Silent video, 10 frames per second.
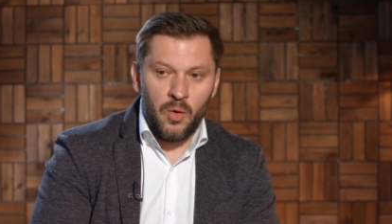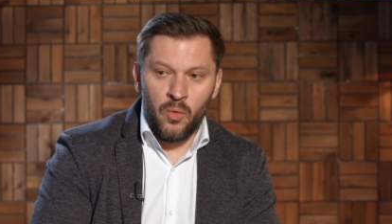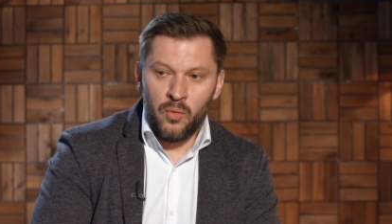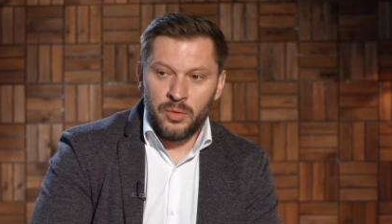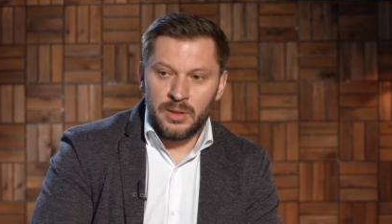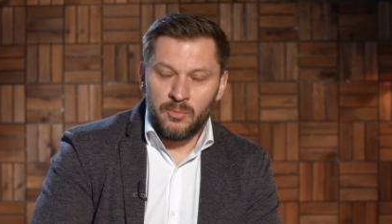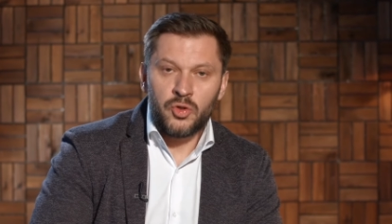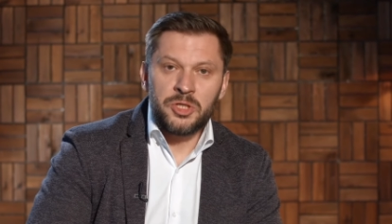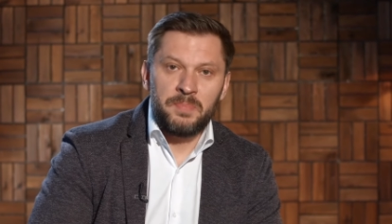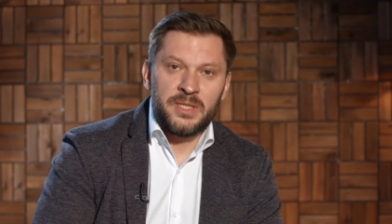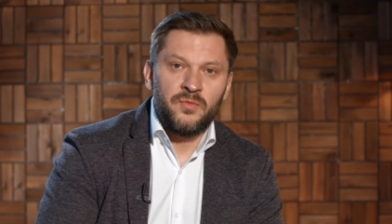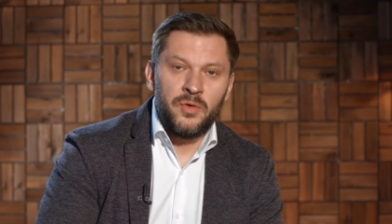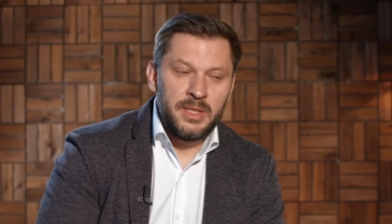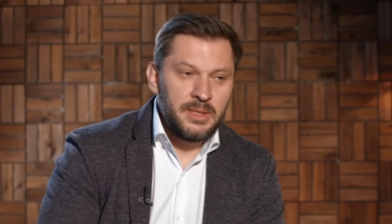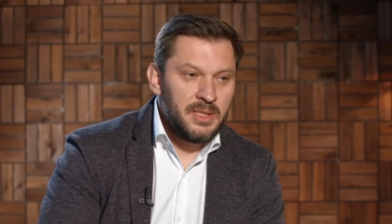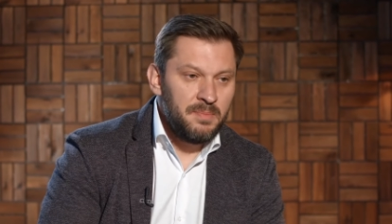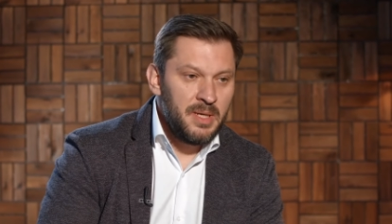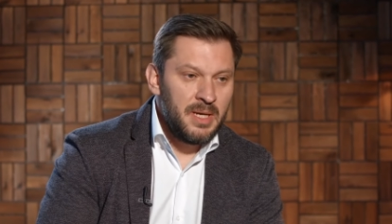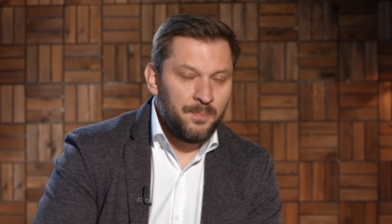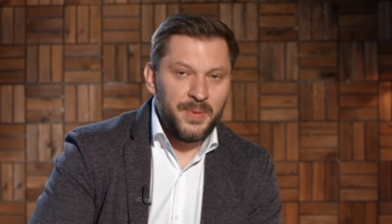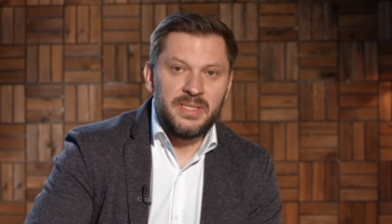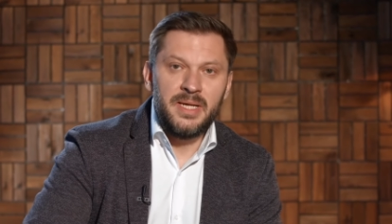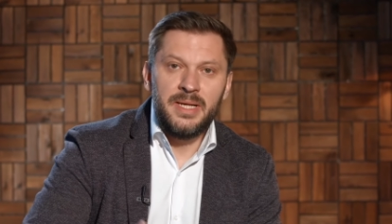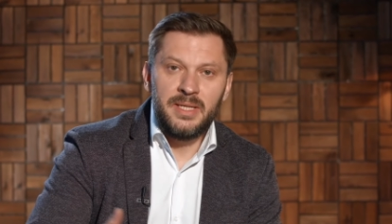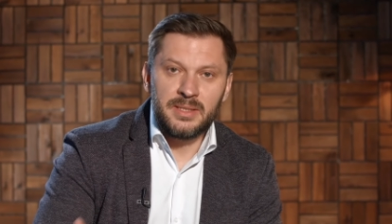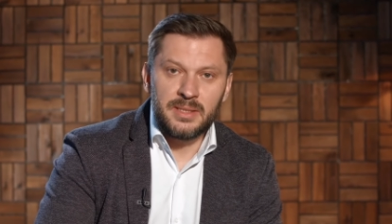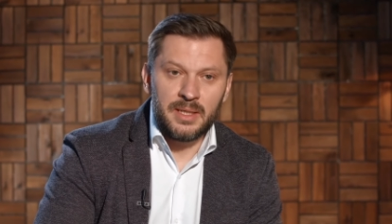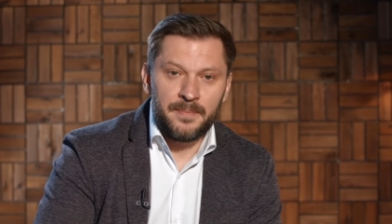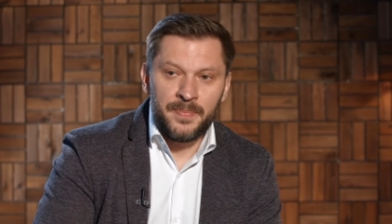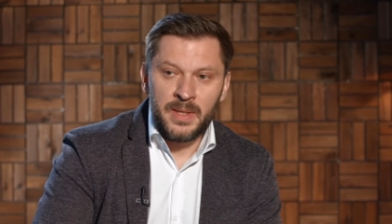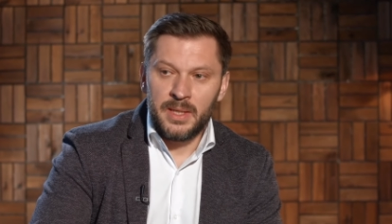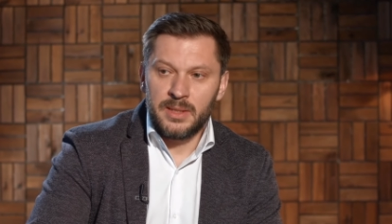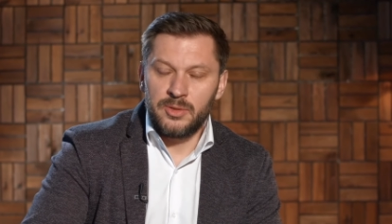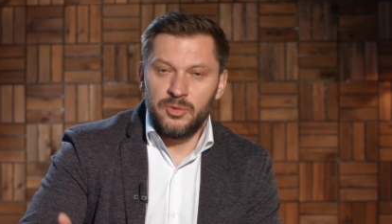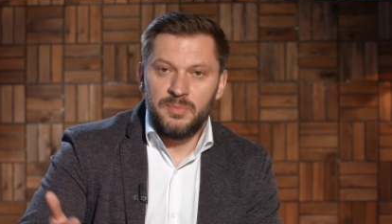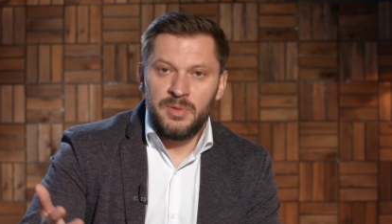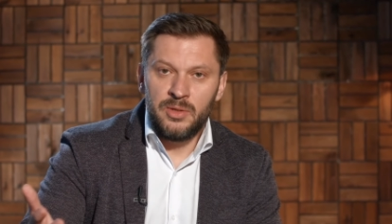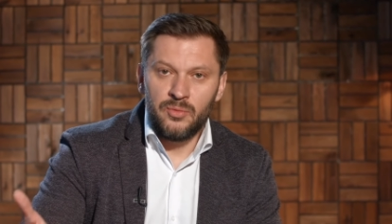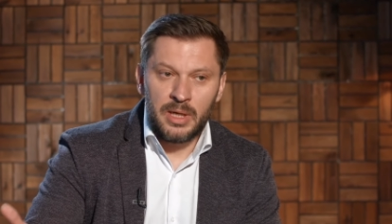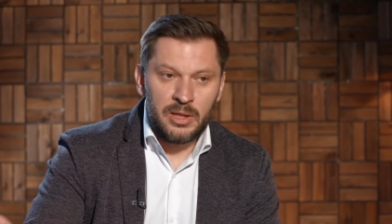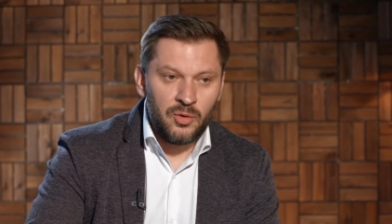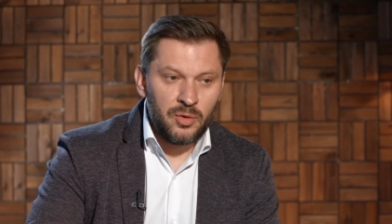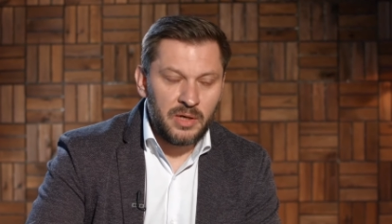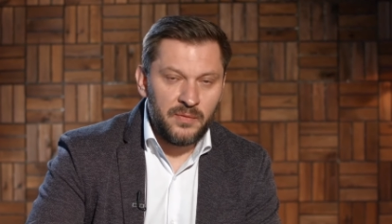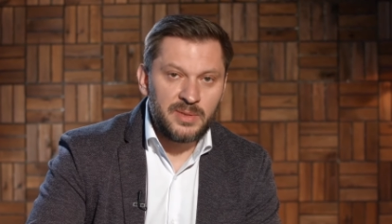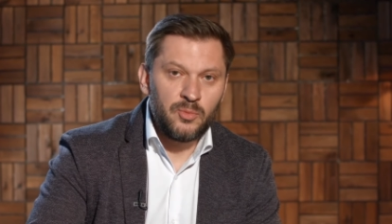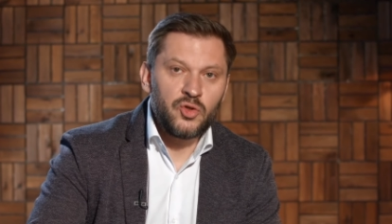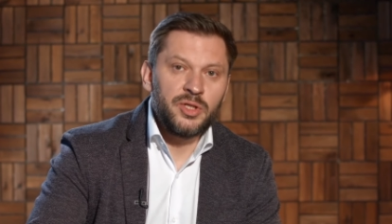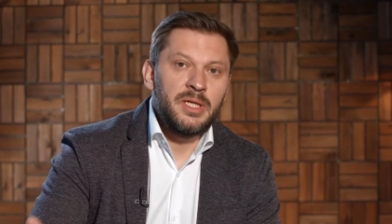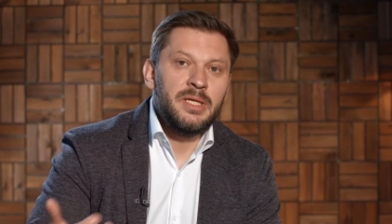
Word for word: он может позволить себе поделиться с людьми, у которых, возможно,